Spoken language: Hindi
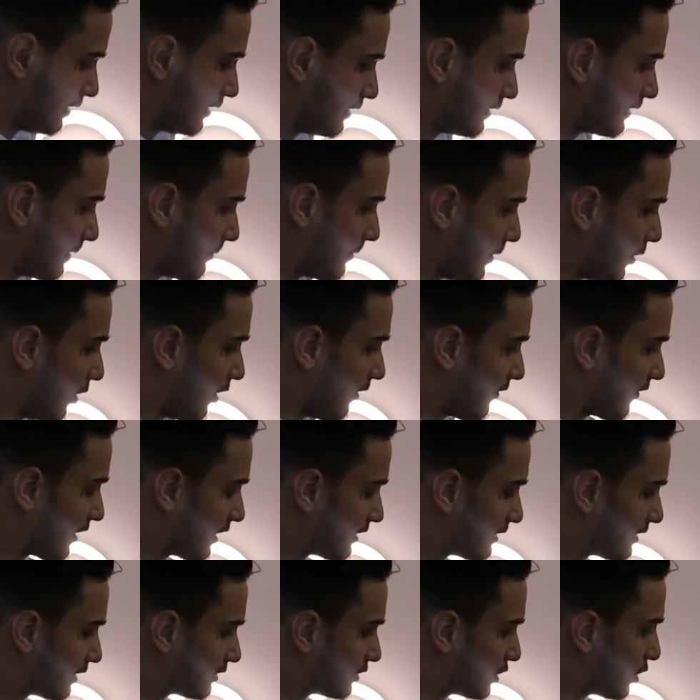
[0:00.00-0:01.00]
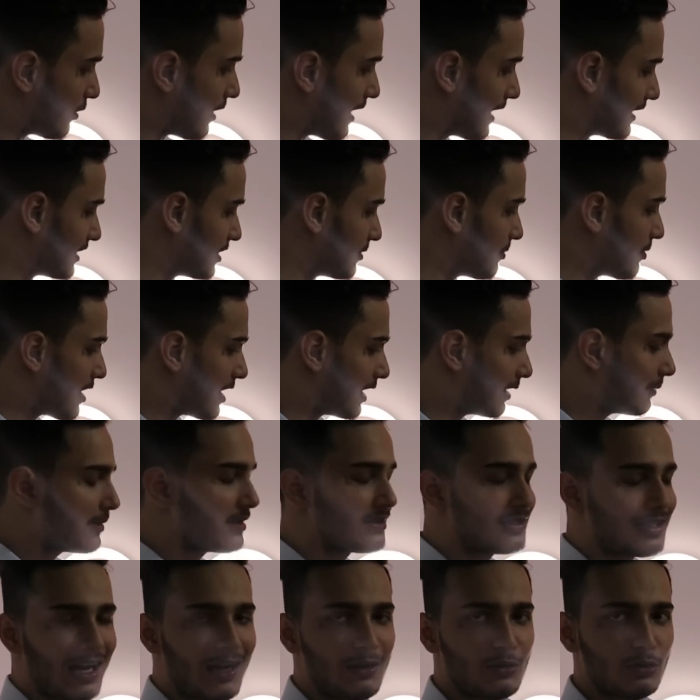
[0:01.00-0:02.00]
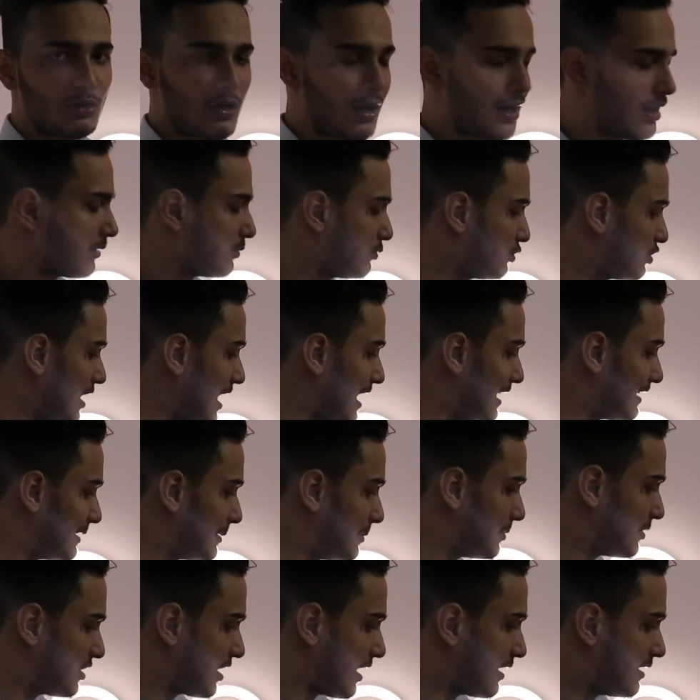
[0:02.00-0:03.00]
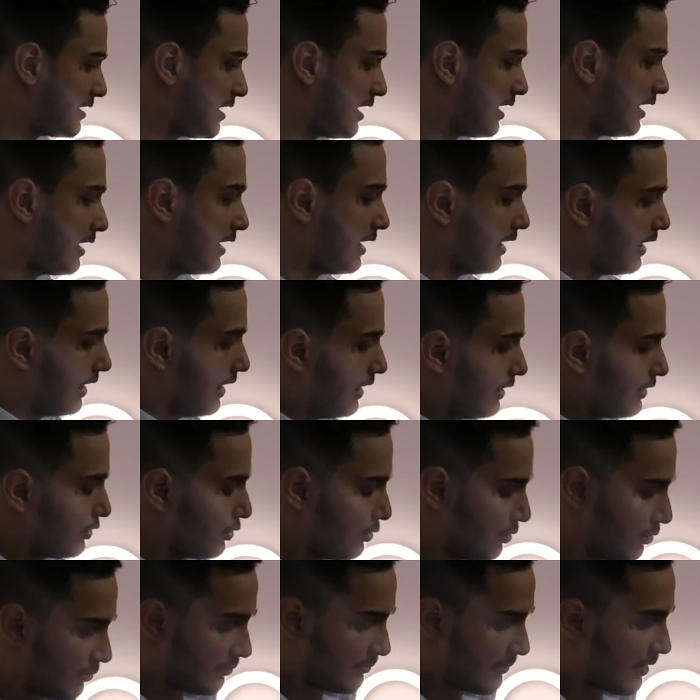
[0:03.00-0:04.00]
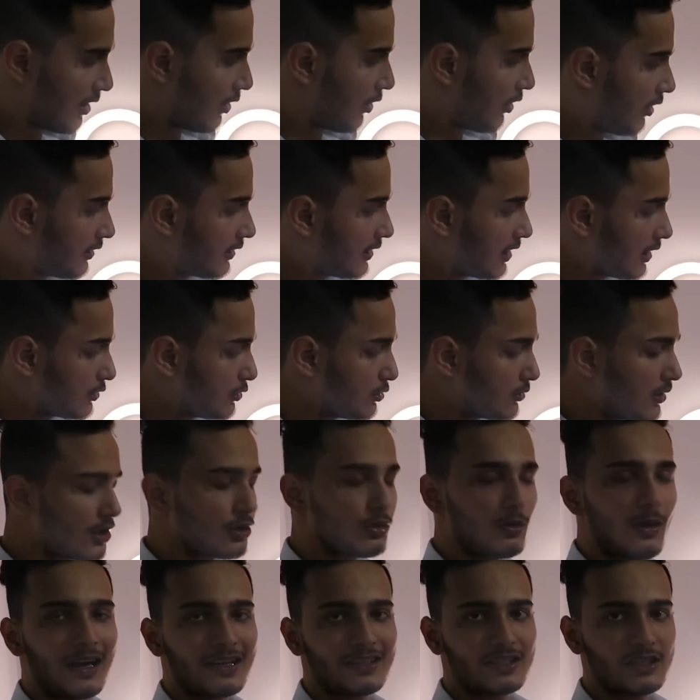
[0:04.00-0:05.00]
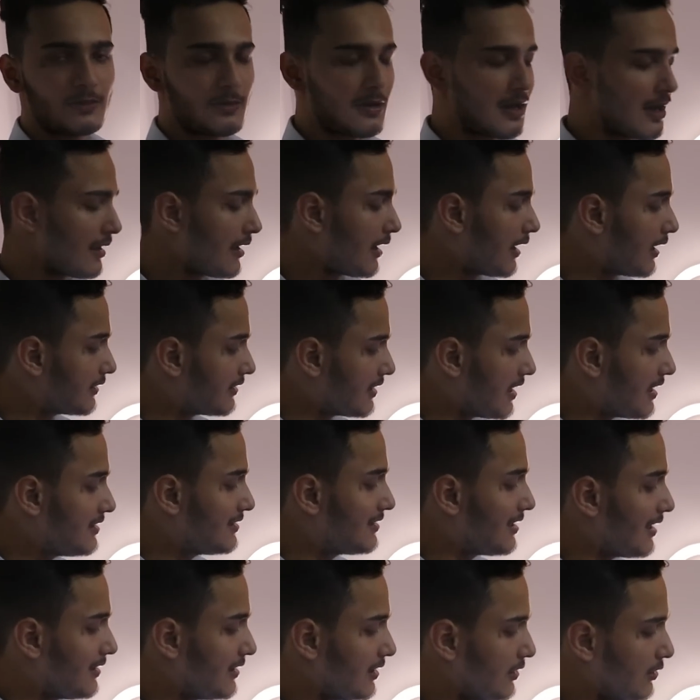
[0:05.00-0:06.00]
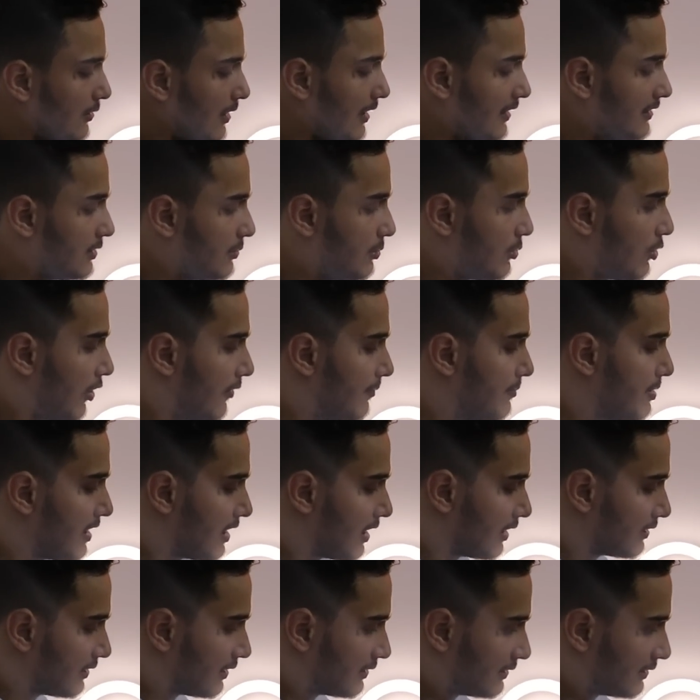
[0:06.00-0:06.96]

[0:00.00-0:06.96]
इससे मैं ऑफ कर सकता हूँ आरजीबी अगर मैं चाहूँ अगर मुझे आरजीबी चाहिए तो मैं ऑन कर दूंगा तो आरजीबी आएगा अगर नहीं चाहिए तो आरजीबी ऑफ भी कर